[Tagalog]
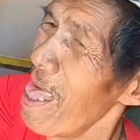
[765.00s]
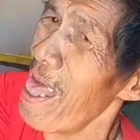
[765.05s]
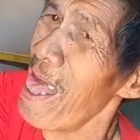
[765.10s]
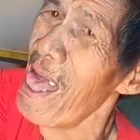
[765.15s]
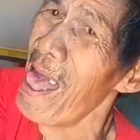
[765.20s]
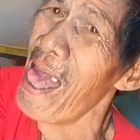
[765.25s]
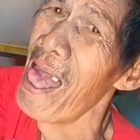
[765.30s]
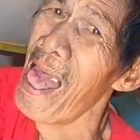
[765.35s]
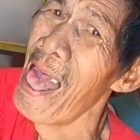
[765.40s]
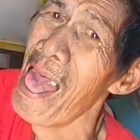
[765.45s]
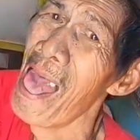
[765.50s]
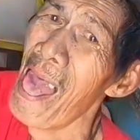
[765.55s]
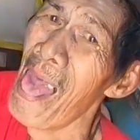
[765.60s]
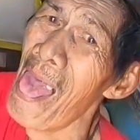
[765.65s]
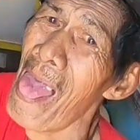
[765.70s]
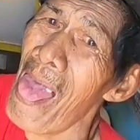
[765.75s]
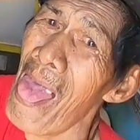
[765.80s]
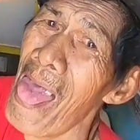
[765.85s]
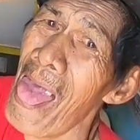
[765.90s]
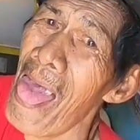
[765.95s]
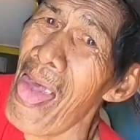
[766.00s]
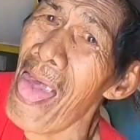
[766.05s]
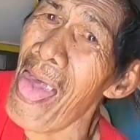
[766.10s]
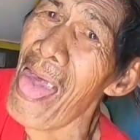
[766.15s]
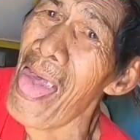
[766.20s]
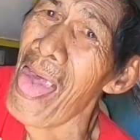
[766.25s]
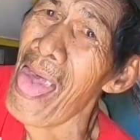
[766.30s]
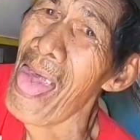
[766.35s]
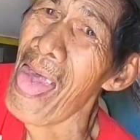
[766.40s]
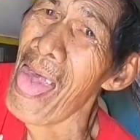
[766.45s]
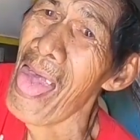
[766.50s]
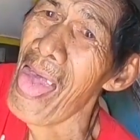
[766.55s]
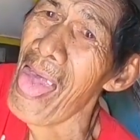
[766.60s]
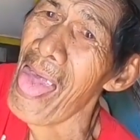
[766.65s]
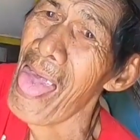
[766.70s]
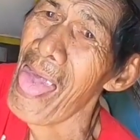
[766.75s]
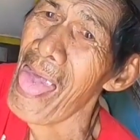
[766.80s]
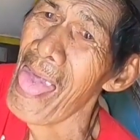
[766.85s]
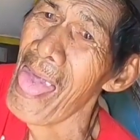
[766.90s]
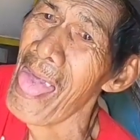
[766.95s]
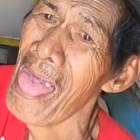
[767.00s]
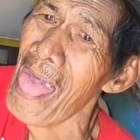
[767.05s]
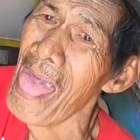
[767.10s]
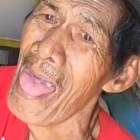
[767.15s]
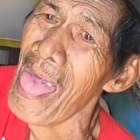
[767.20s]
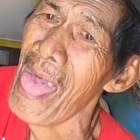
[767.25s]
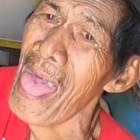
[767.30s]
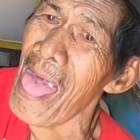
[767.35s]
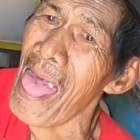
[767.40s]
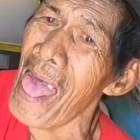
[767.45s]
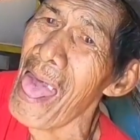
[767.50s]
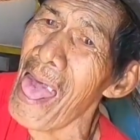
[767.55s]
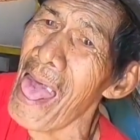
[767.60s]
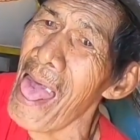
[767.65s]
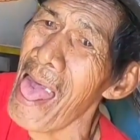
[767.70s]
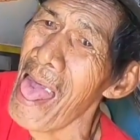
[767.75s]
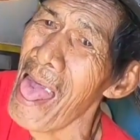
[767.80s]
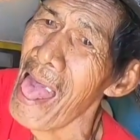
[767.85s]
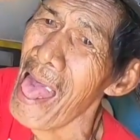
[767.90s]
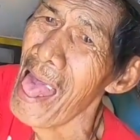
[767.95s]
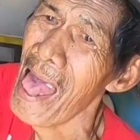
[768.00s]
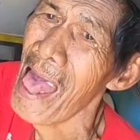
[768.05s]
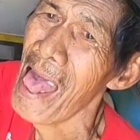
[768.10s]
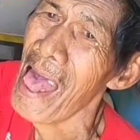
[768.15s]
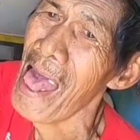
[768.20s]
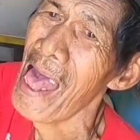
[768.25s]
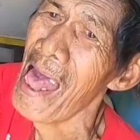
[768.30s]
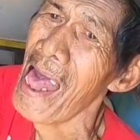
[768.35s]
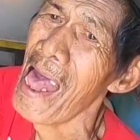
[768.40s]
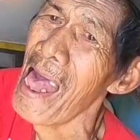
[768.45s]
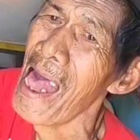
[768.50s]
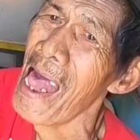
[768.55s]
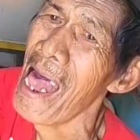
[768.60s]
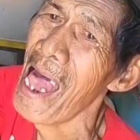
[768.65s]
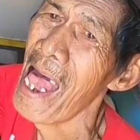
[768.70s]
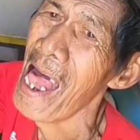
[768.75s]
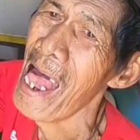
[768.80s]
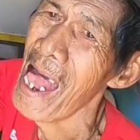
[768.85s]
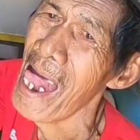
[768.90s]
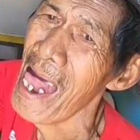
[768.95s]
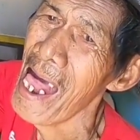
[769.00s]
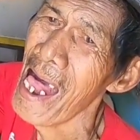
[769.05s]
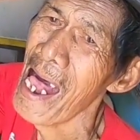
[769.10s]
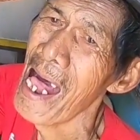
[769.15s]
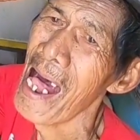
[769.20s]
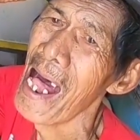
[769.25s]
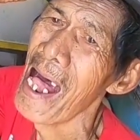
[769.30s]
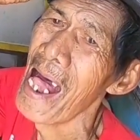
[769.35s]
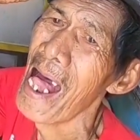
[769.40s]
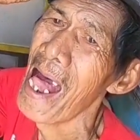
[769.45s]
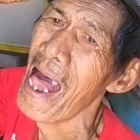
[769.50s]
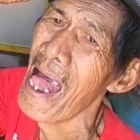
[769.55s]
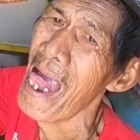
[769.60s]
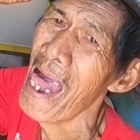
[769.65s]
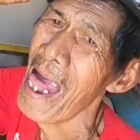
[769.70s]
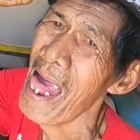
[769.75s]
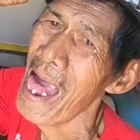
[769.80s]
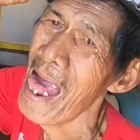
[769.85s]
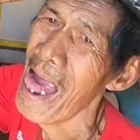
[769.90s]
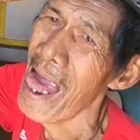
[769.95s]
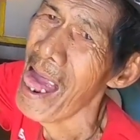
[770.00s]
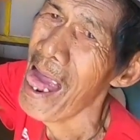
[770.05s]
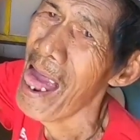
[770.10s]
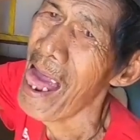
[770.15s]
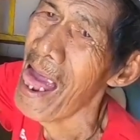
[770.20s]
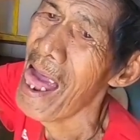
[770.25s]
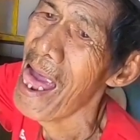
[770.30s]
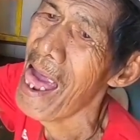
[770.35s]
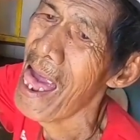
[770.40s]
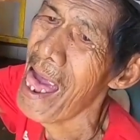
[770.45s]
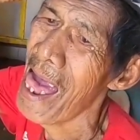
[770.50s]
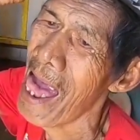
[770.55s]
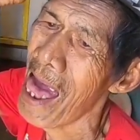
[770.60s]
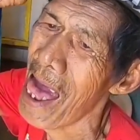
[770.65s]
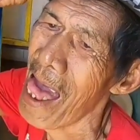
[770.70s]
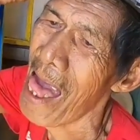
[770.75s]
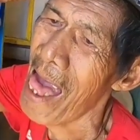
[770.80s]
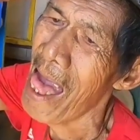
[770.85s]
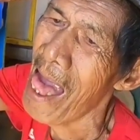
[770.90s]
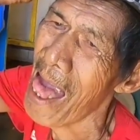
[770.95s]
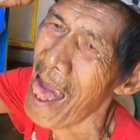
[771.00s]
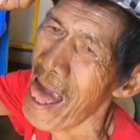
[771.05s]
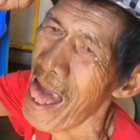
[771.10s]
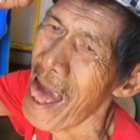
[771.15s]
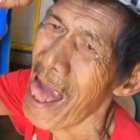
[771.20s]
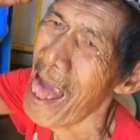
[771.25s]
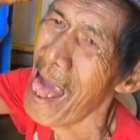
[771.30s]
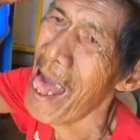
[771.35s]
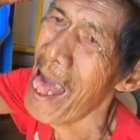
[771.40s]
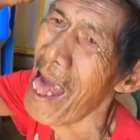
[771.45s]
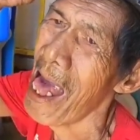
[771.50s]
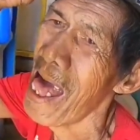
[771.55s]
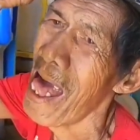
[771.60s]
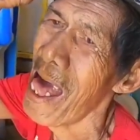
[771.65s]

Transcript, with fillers: Tingnan ko nga. Paypayan natin, baka, baka paypayan natin baka para humaba. Paypayan natin.